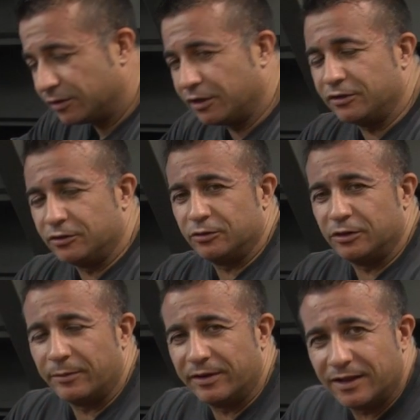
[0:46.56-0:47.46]
Eh,
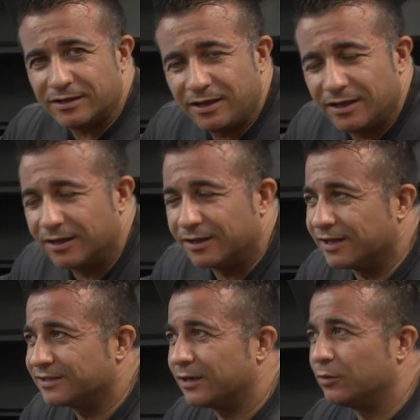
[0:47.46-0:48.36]
la verdad es que,
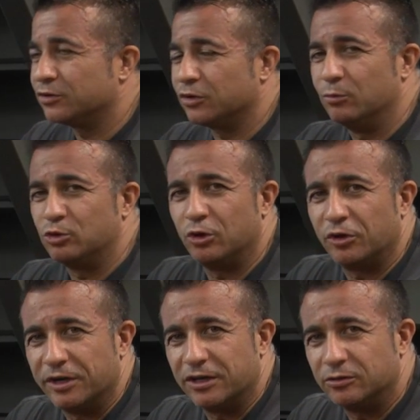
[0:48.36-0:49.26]
es algo que se oye mucho en los
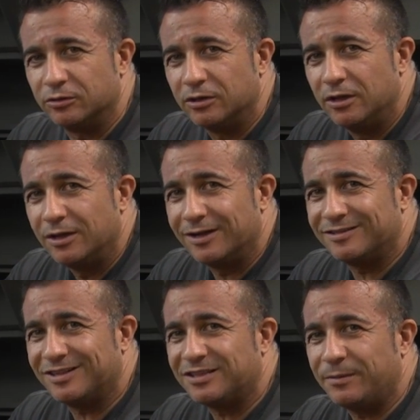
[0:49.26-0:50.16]
gimnasios, que
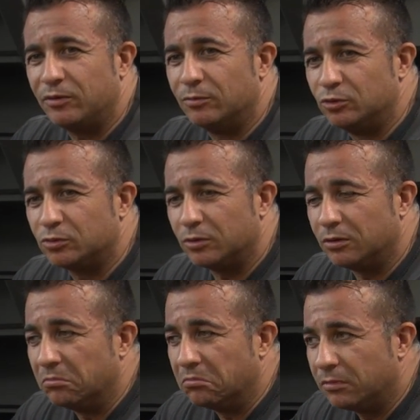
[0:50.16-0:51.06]
estás quemando el
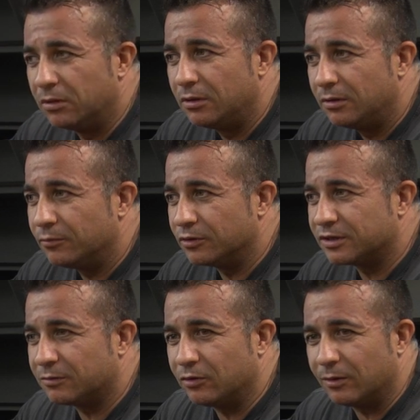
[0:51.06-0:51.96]
músculo. Pero es
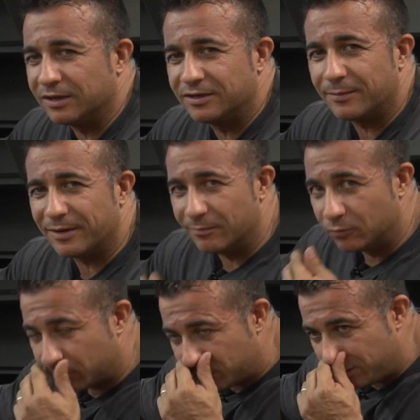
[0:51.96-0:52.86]
que cuando habláis de quemar el
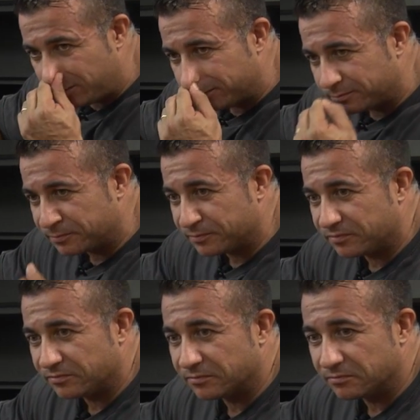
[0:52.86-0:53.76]
músculo,
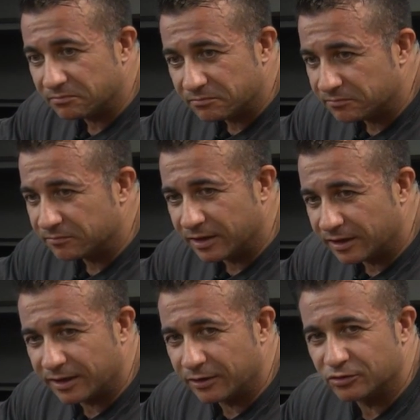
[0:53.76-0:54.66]
es
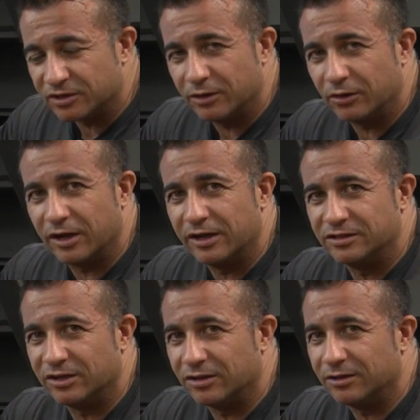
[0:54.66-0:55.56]
que no sé lo que
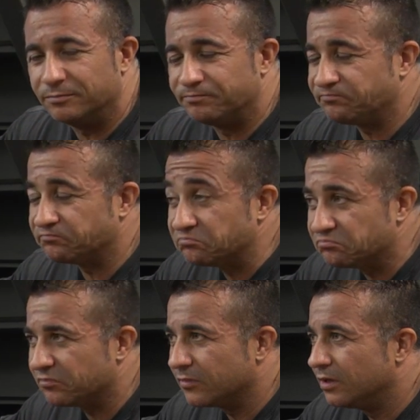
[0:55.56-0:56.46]
queréis decir.
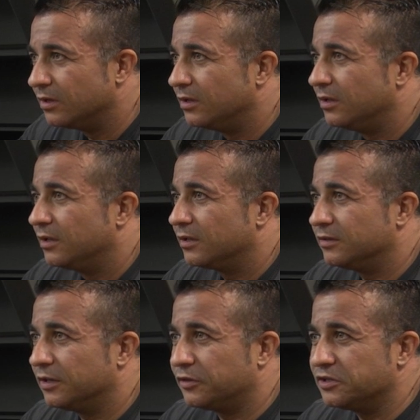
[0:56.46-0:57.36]

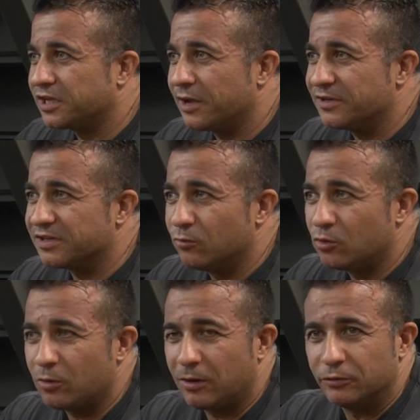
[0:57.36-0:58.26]
Decís que quemáis el
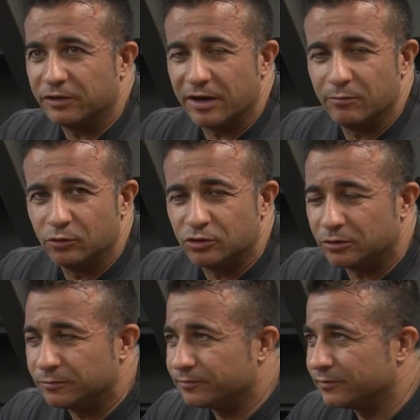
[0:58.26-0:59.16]
músculo cuando entrenáis
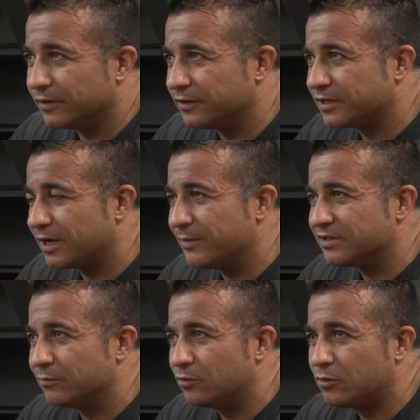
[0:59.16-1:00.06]
mucho. Decís que
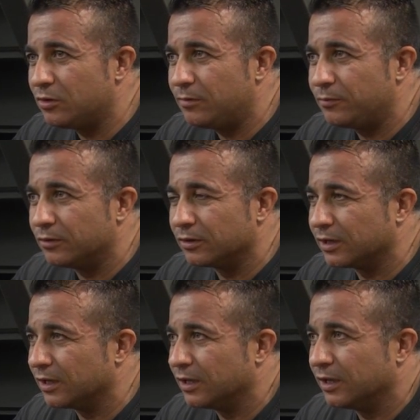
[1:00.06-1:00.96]
quemáis el músculo
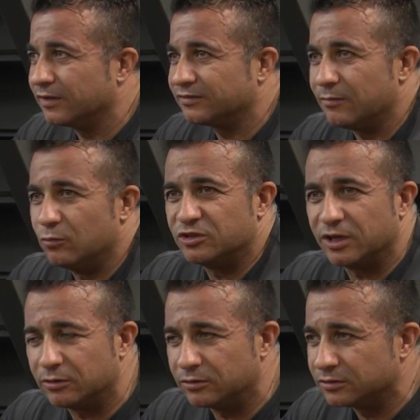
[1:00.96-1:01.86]
porque estáis
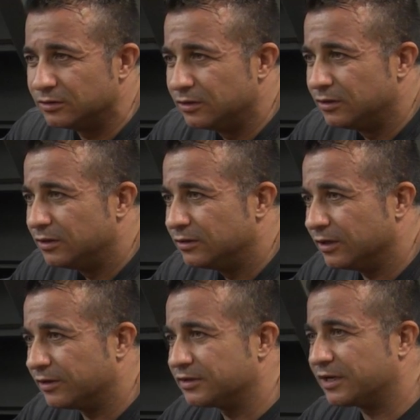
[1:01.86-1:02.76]
secos.
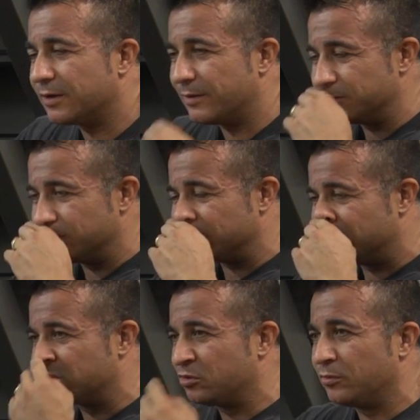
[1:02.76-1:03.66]
Decís que quemáis el
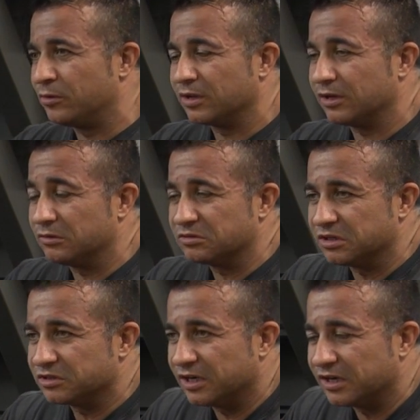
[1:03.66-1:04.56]
músculo porque no
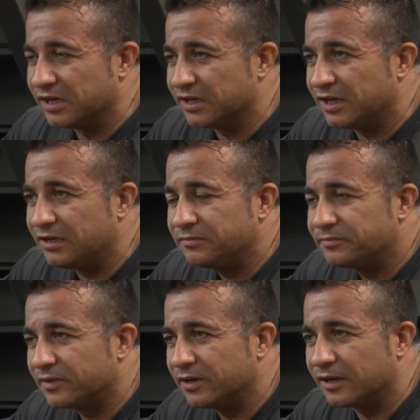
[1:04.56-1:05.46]
sé. O sea, en realidad,
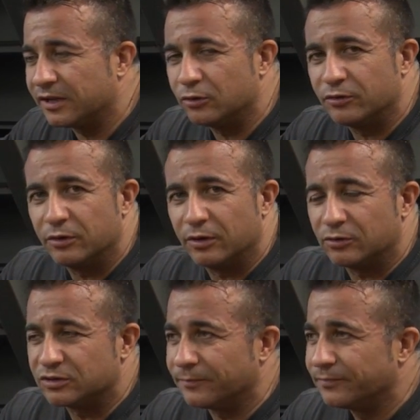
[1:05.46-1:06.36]
en realidad yo os diré una
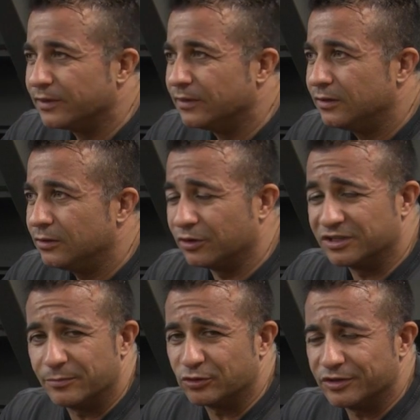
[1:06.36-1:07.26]
cosa lo que
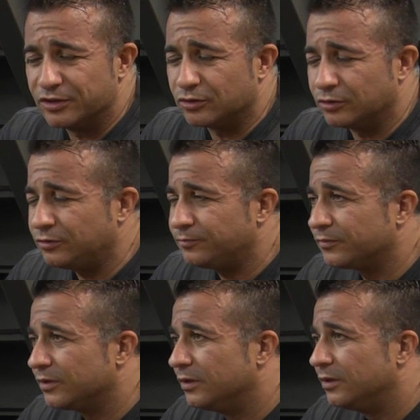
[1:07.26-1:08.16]
siempre os he dicho, ¿no?
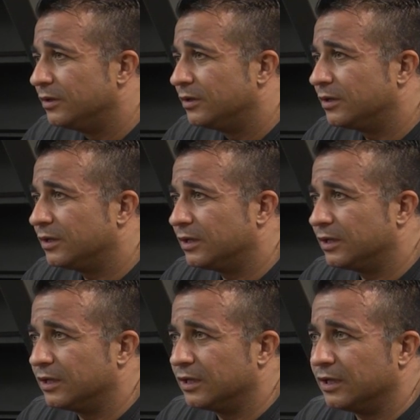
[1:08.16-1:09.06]

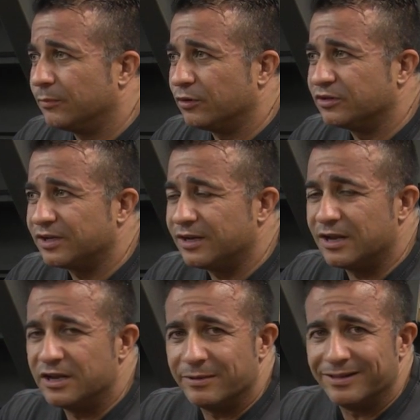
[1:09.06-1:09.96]
Eh, podéis tener
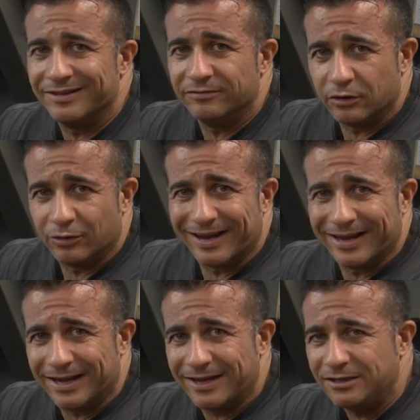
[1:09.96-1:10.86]
el nivel de entreno que
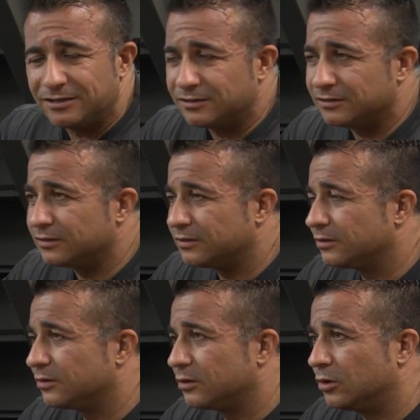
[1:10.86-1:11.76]
queráis
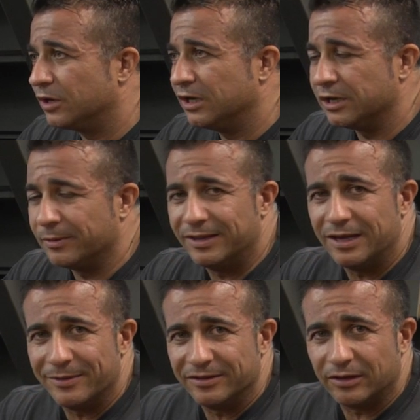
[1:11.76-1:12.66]
con el nivel de
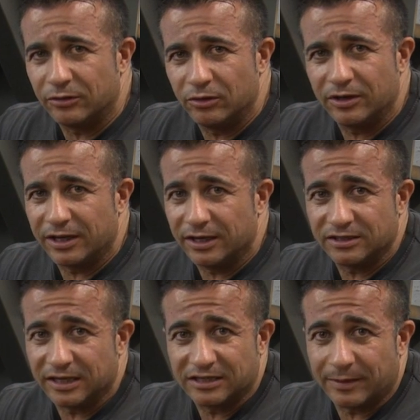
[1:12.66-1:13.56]
alimentación que
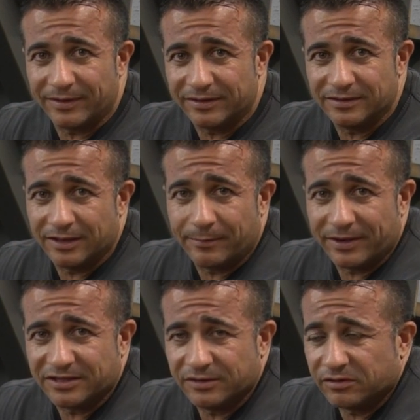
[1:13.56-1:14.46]
seáis capaces de dar
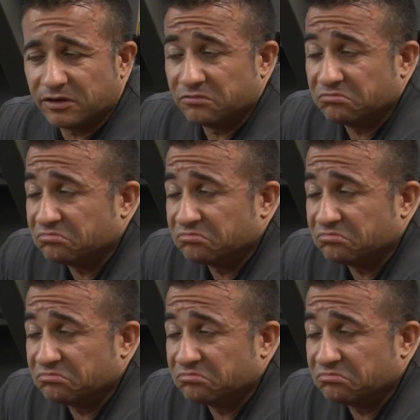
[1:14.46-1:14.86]
para ese entreno.